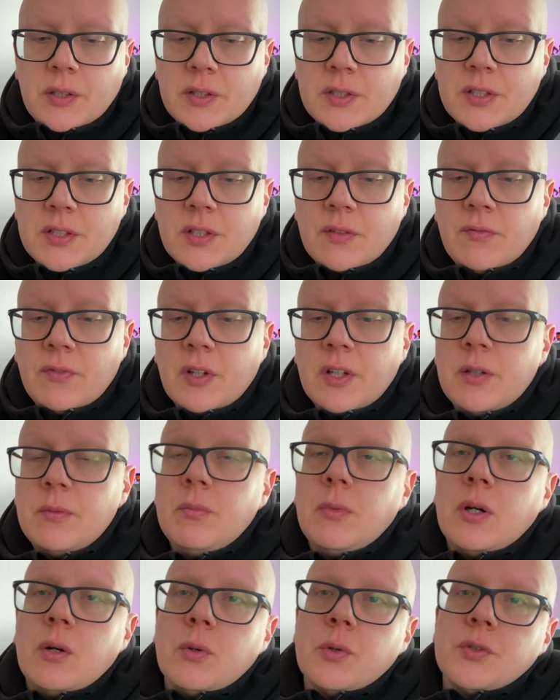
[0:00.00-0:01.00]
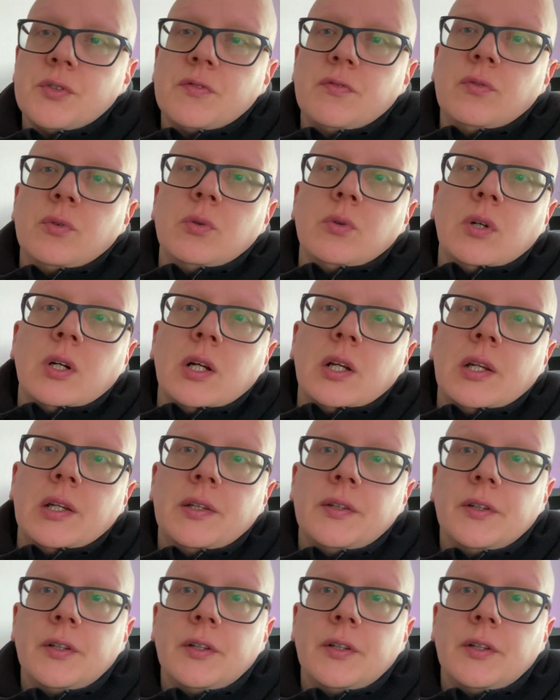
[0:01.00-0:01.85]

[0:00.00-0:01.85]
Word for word: Es ist einfach eine Maus, wo halt